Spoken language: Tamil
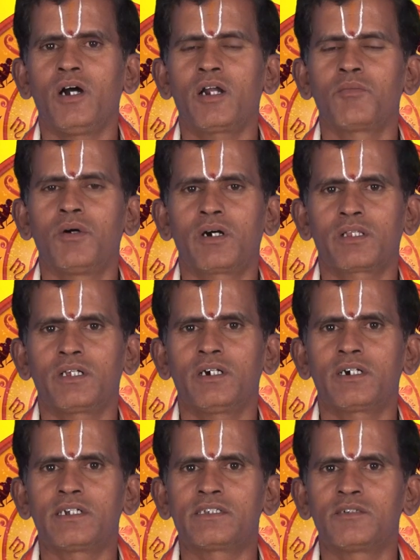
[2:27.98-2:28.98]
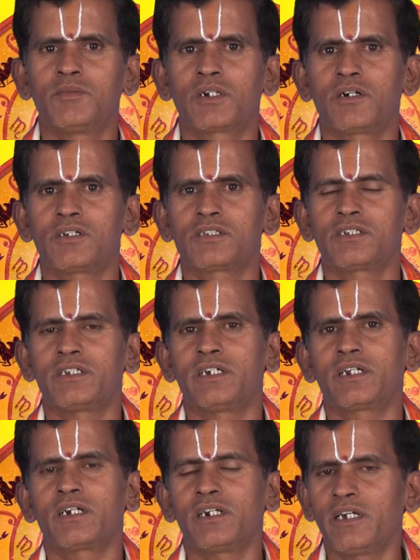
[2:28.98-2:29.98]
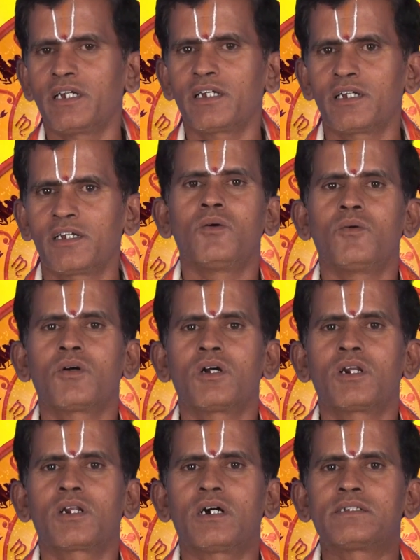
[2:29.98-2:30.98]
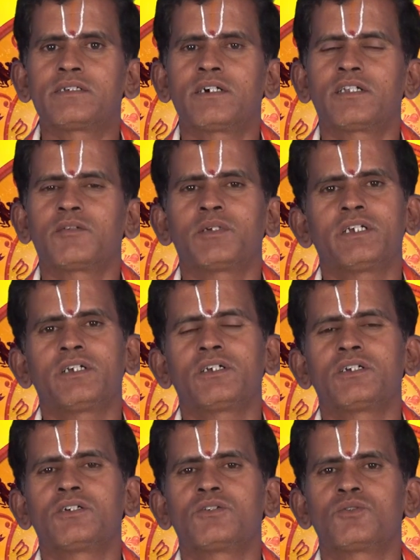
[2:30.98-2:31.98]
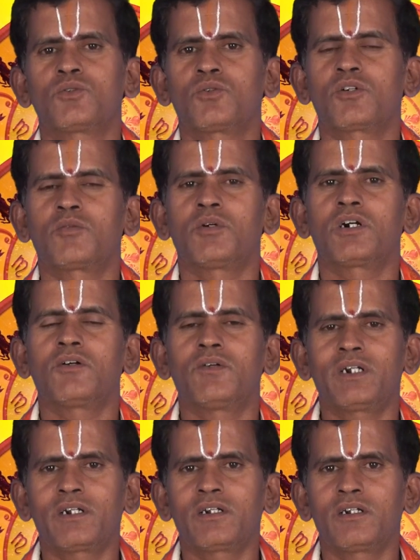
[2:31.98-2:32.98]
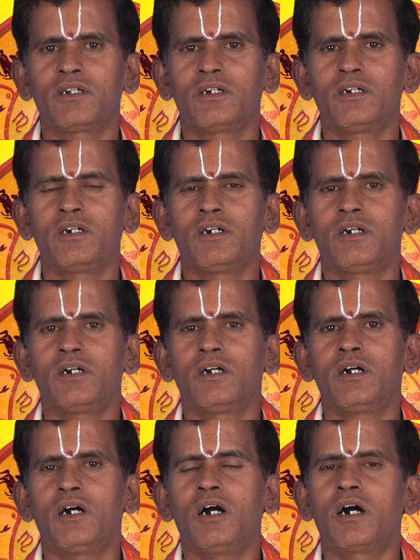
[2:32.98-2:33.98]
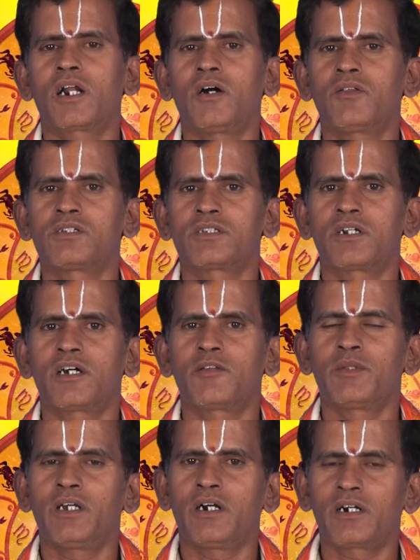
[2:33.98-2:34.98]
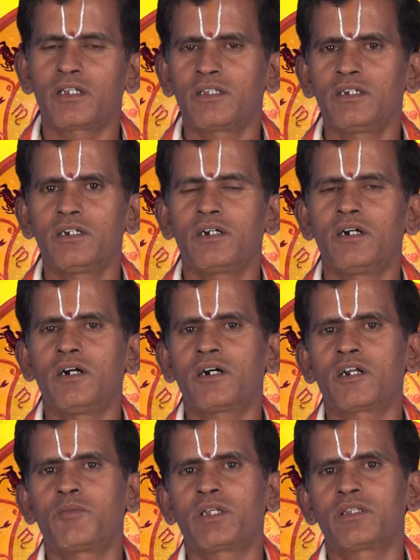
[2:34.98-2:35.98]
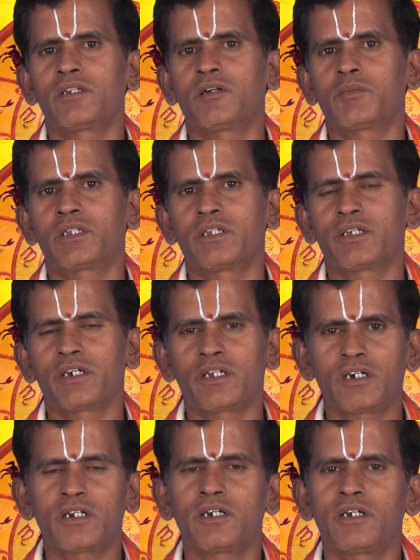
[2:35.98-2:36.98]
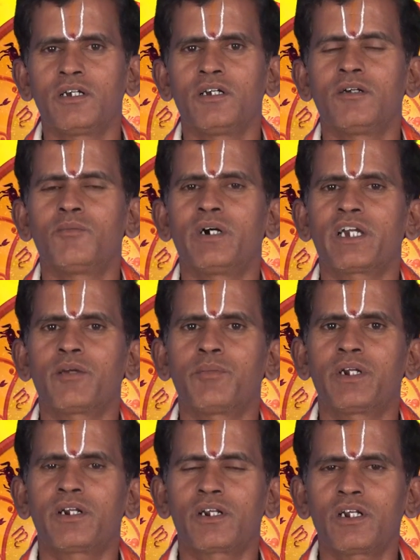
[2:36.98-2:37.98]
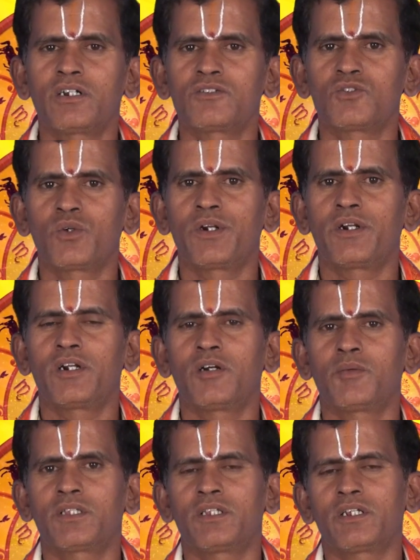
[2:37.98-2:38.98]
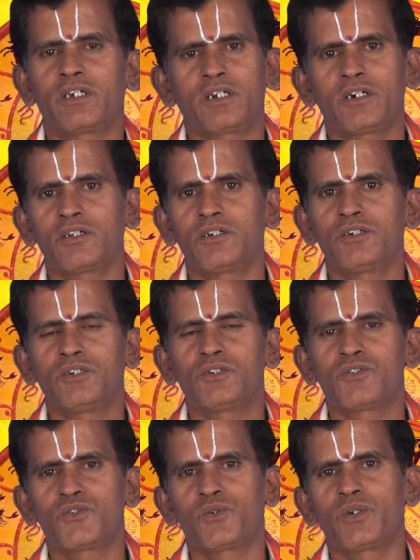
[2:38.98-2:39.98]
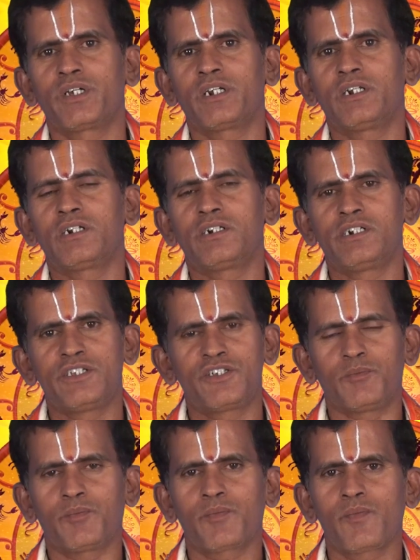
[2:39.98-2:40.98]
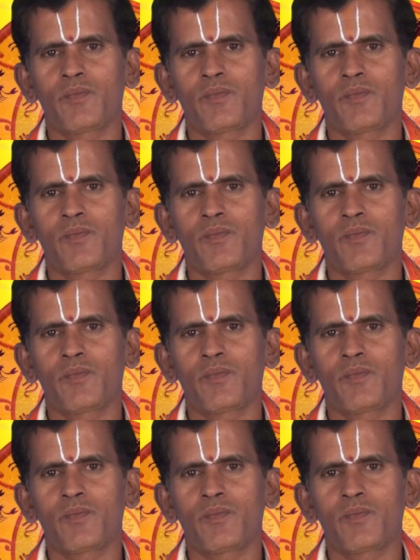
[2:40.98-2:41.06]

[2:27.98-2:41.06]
அன்பார்ந்த ரிசிபராசினியர்களே உங்கள் ராசியாதிபதி சுக்கர பகவான் ஆறாவது ஸ்தானாதிபதியாகிறது ஆறாம் இடத்தில் அமர்ந்திருக்கிறார் வகை பெற்ற சூரியனுடன் அமர்ந்திருக்கிறார் சூரியன் நீச்சம்